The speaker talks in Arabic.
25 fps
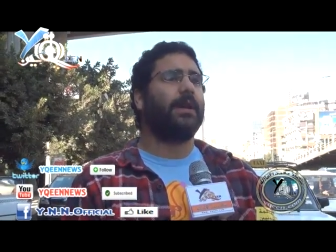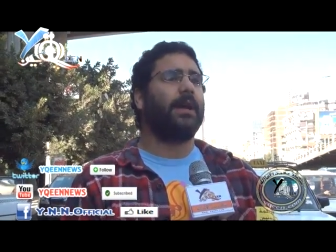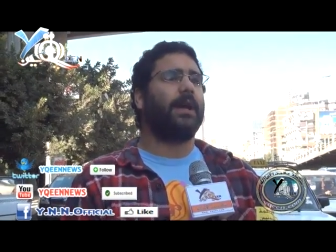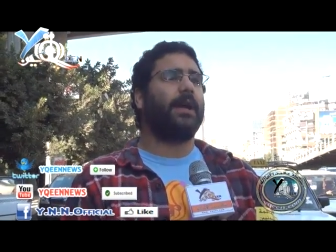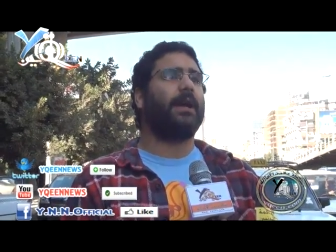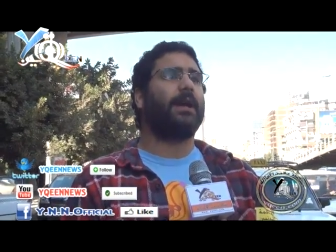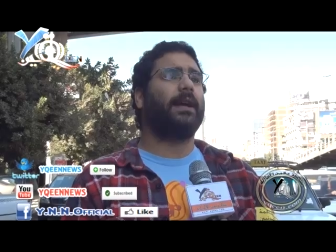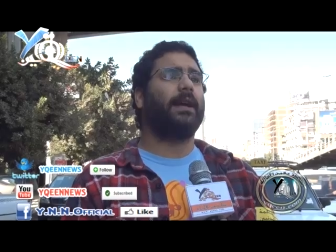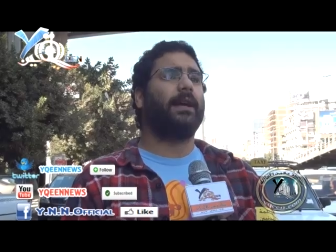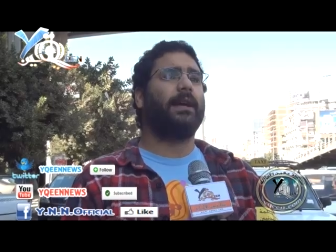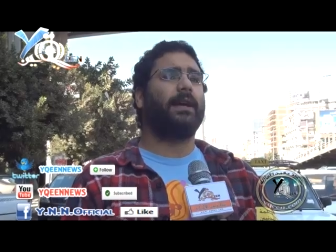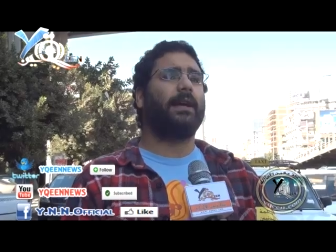
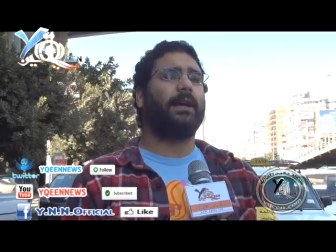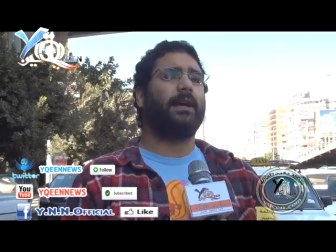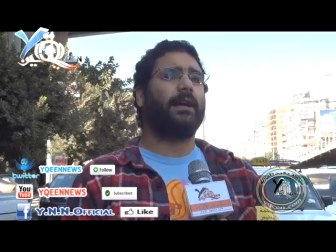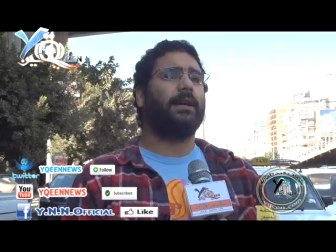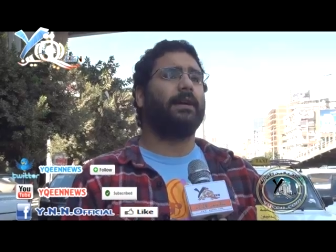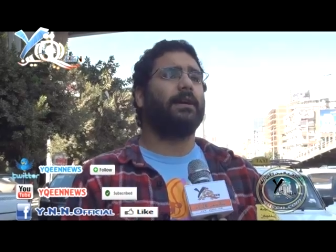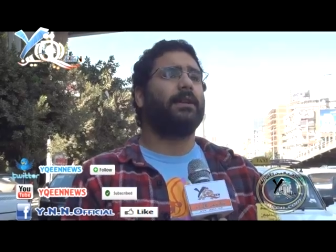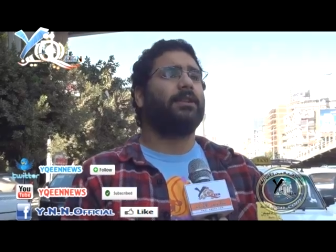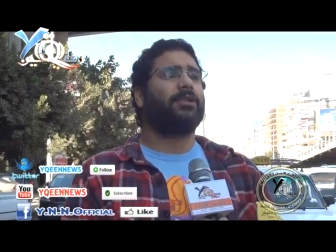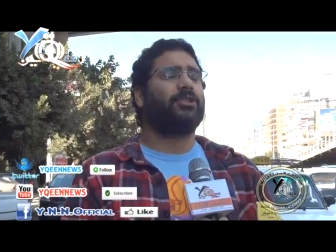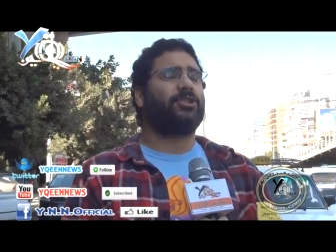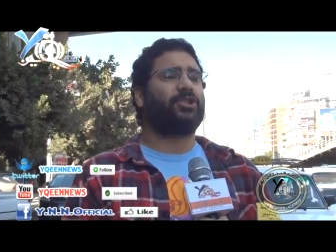
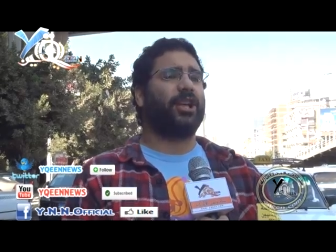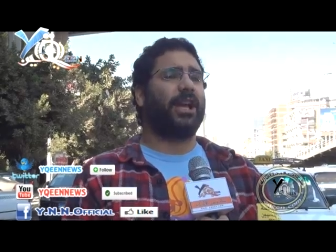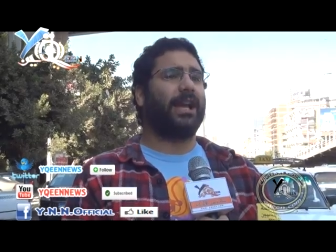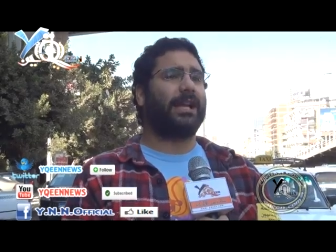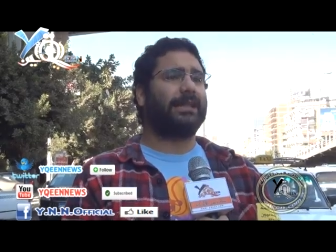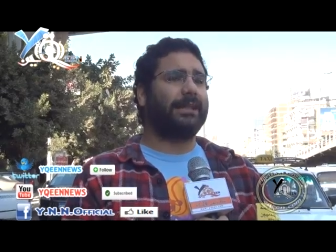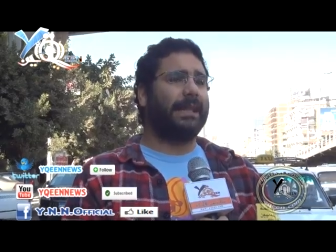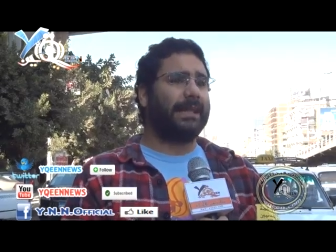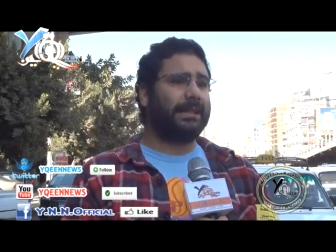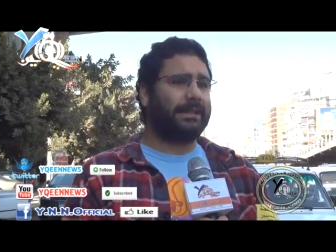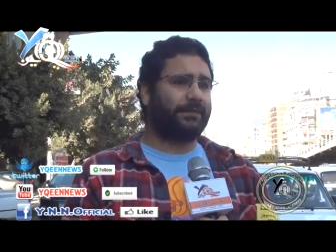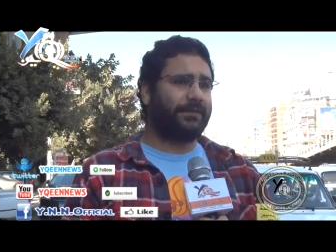آه
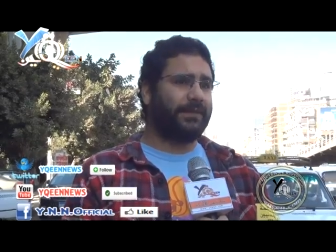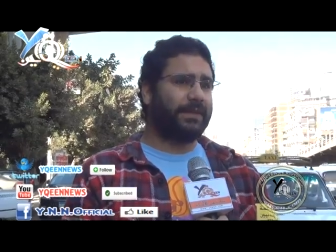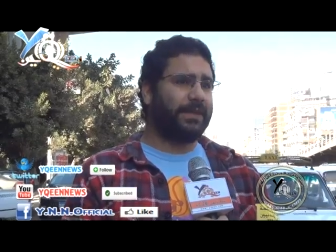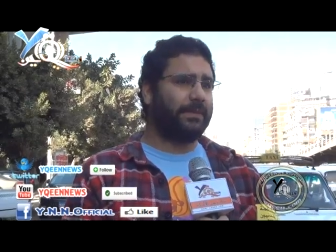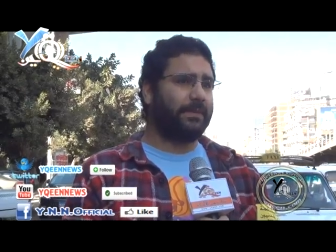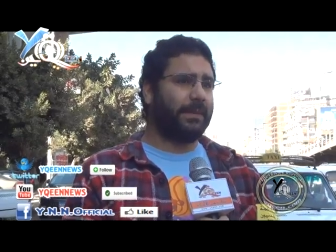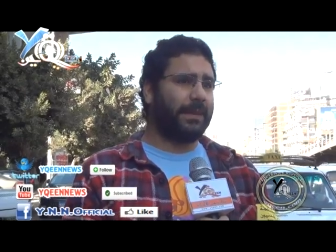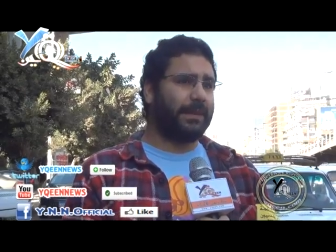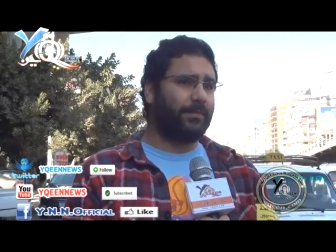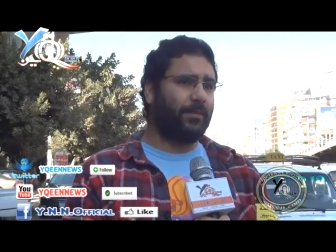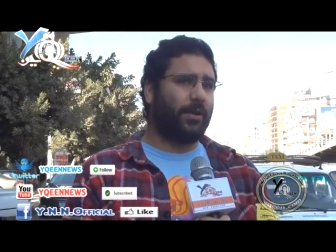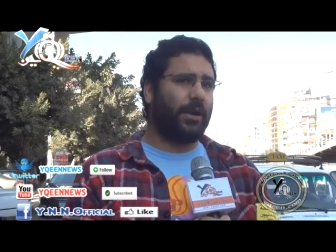شهادات
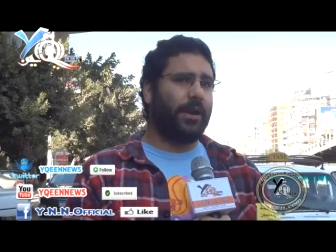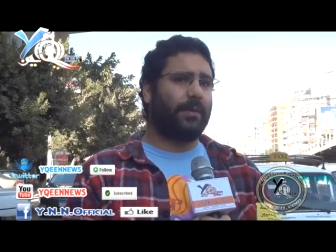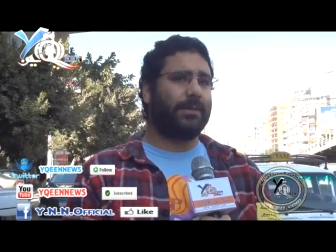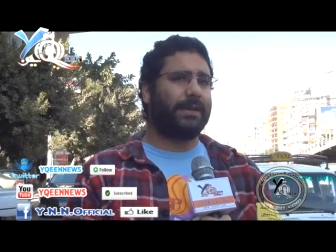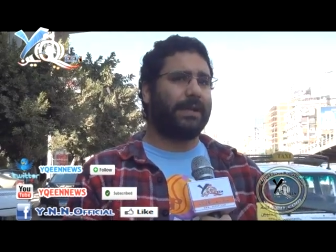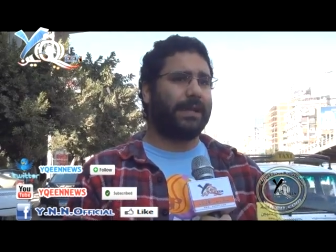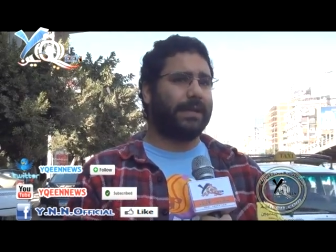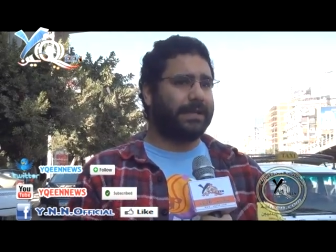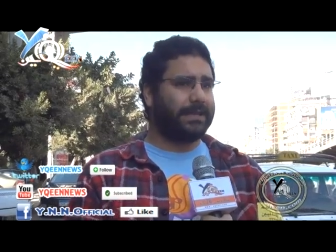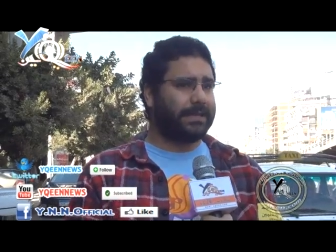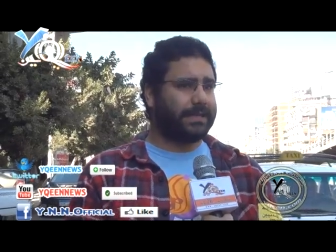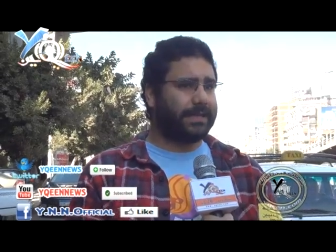في مجموعه
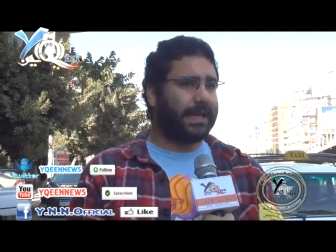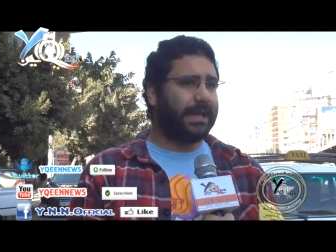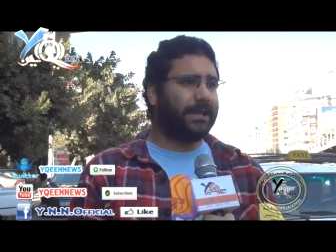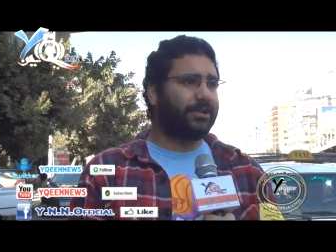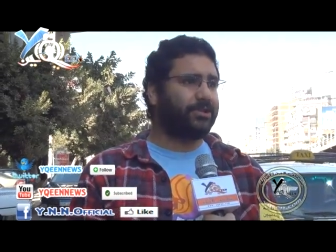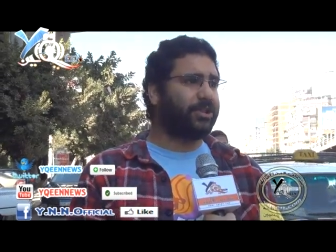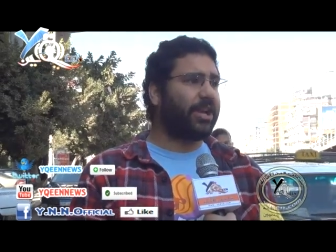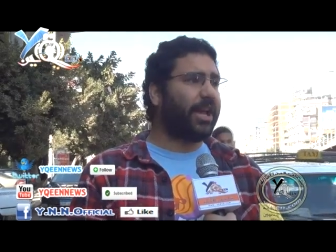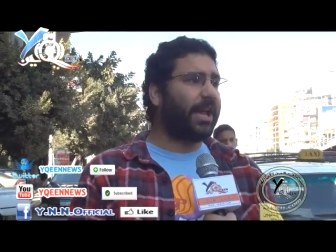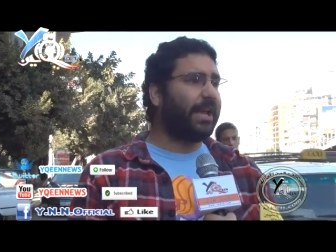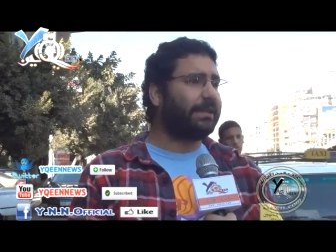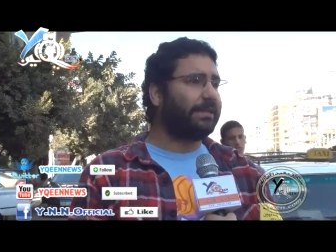من النساء
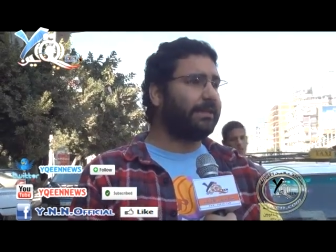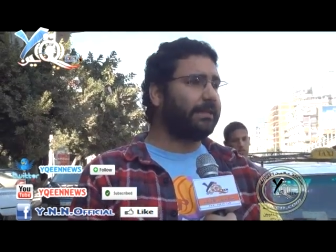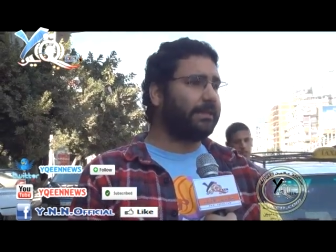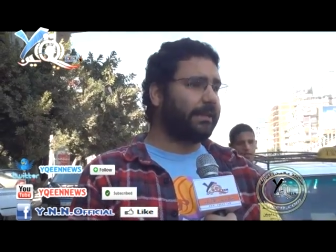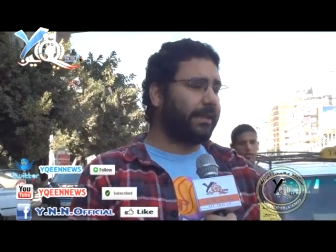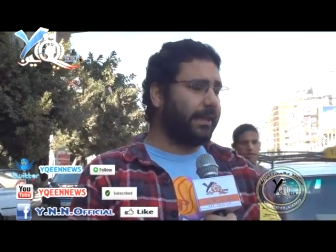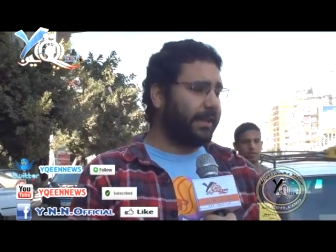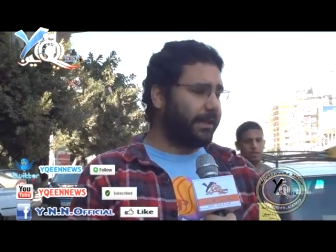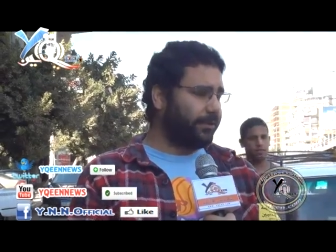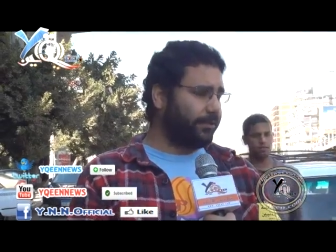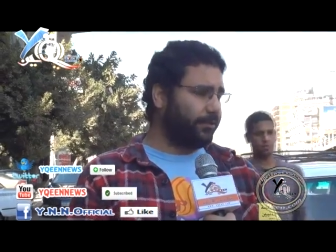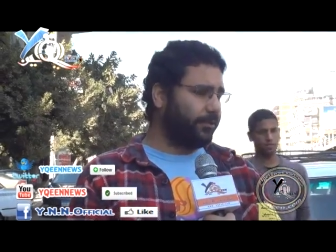
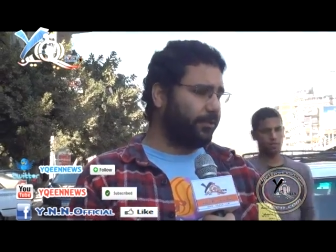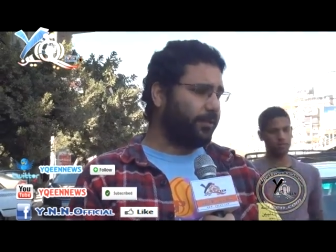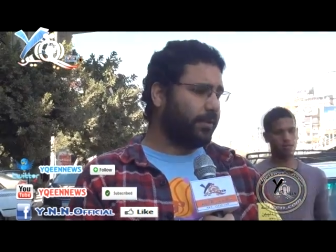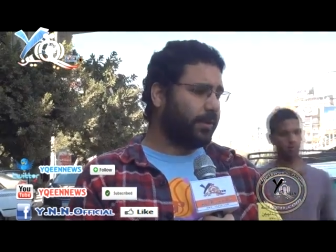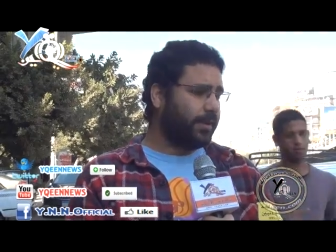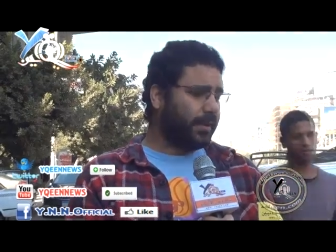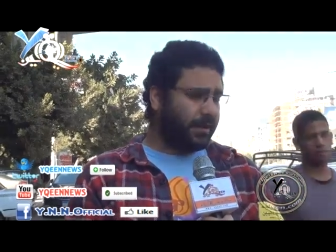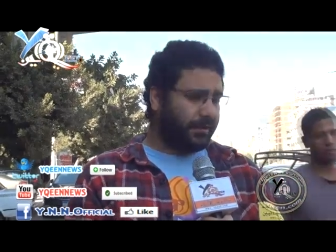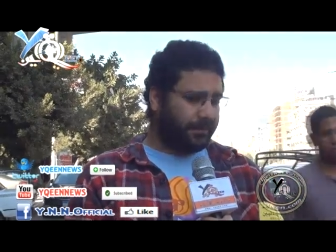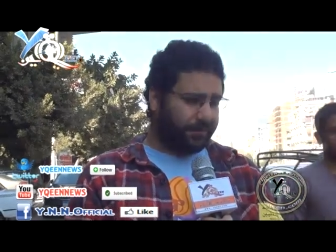شهدت انه